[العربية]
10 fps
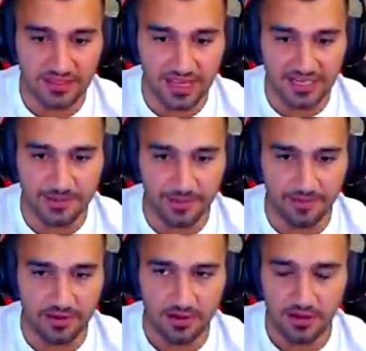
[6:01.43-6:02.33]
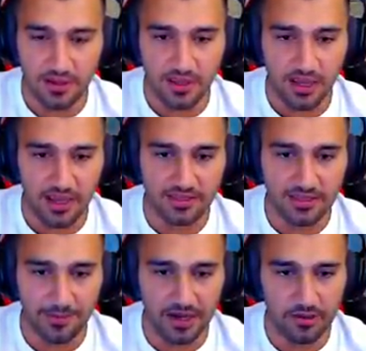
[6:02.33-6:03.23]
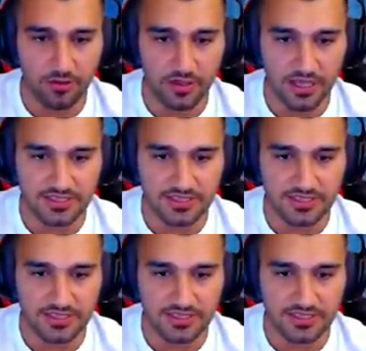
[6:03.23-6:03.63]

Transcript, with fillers: الثالث شباب ايه تمانو يا